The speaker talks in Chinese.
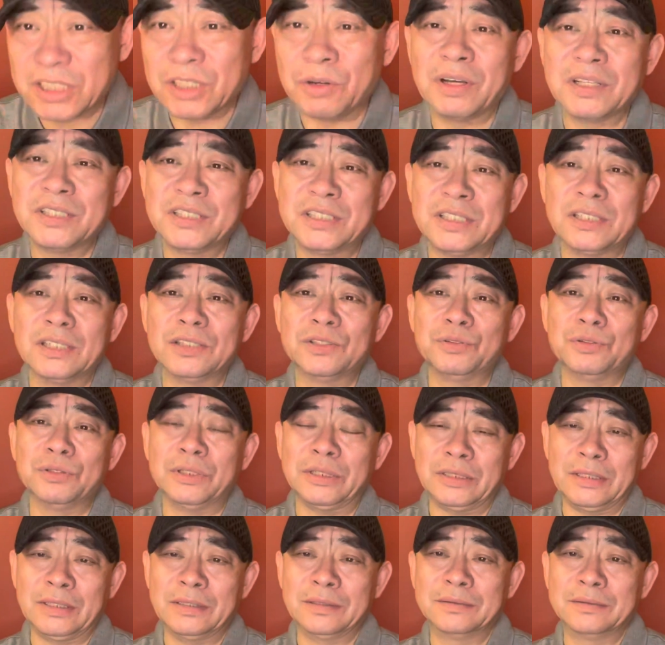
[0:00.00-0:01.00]
欢京剧的
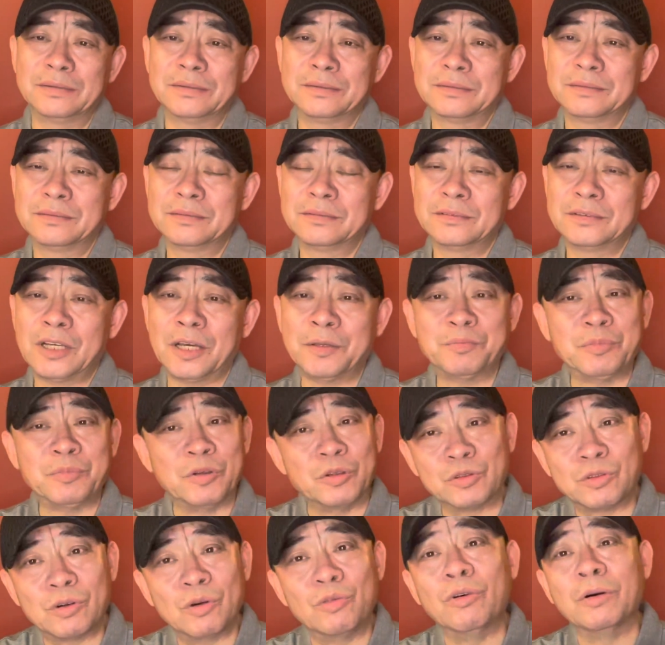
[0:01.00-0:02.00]
人，那比
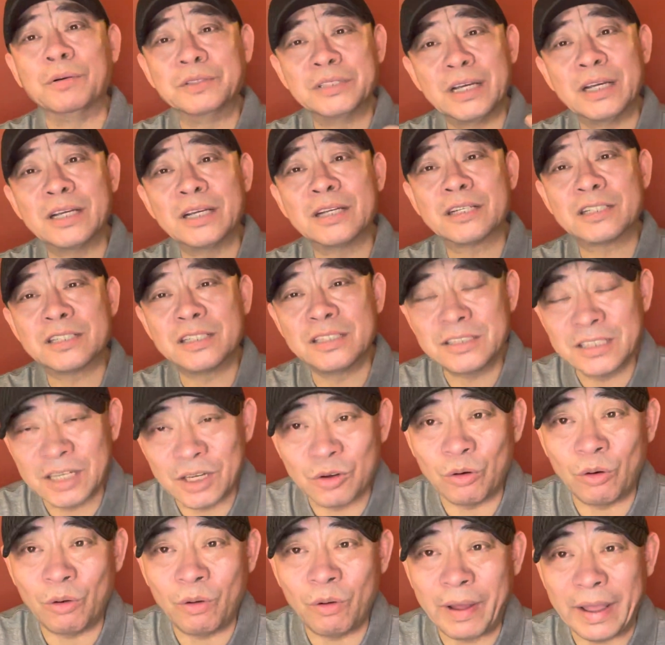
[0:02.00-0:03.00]
如说我现在身在
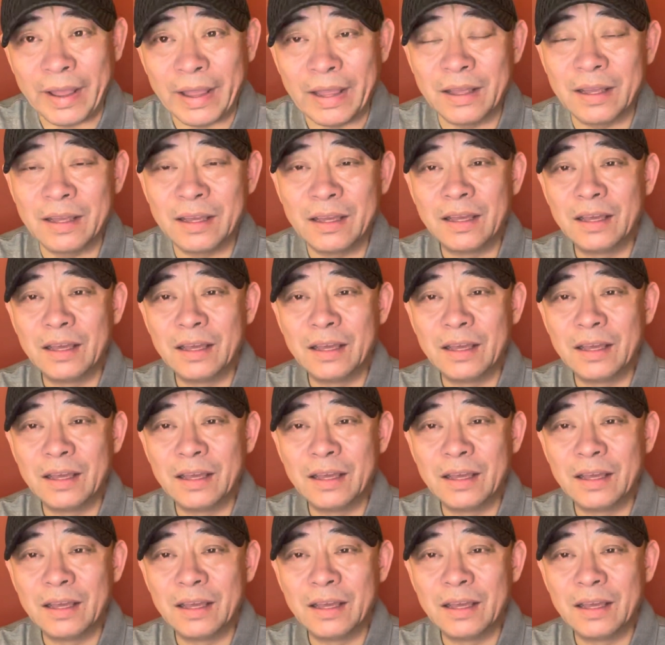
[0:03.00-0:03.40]
国外，